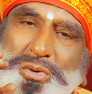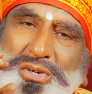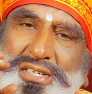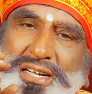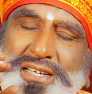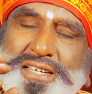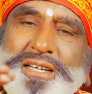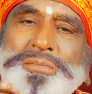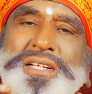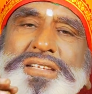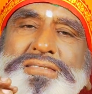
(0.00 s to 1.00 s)
ஒரு
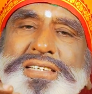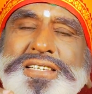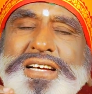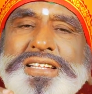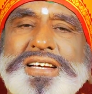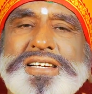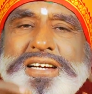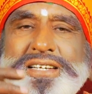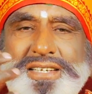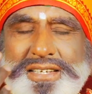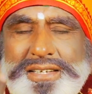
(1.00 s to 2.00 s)
கன்றின் மீது விட்டு அந்த
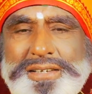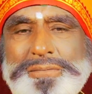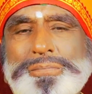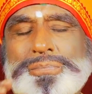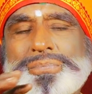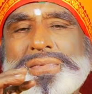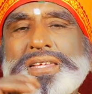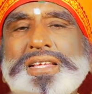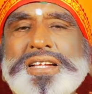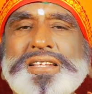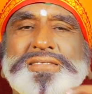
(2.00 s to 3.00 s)
கன்று
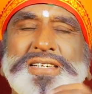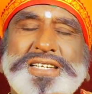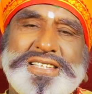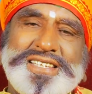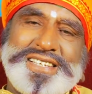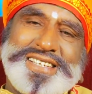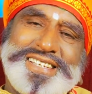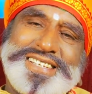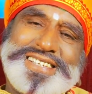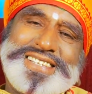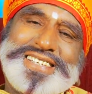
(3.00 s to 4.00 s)
இறந்து விட்டது
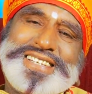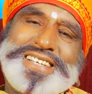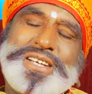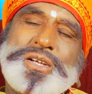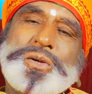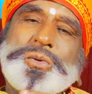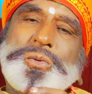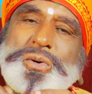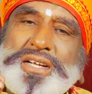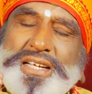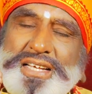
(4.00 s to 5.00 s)

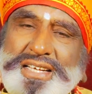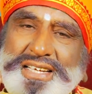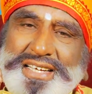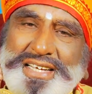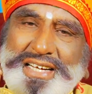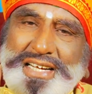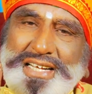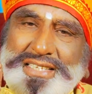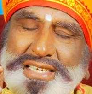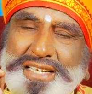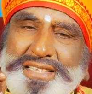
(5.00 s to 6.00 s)
உடனே
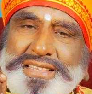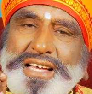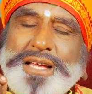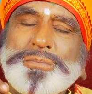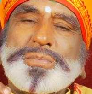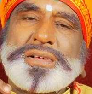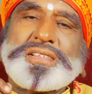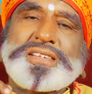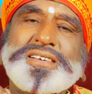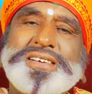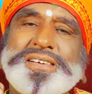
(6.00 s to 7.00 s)
அந்த தாய்
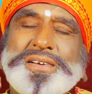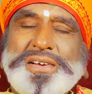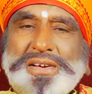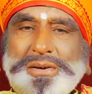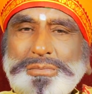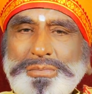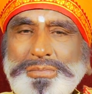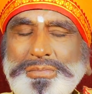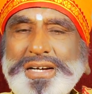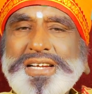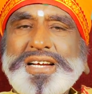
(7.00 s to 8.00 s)
பசு
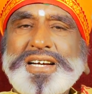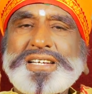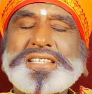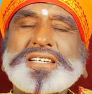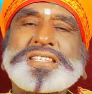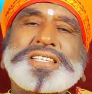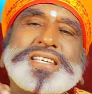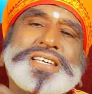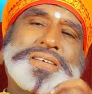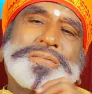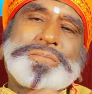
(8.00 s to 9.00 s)
மணி
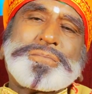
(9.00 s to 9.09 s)
அடிச்சிருச்சு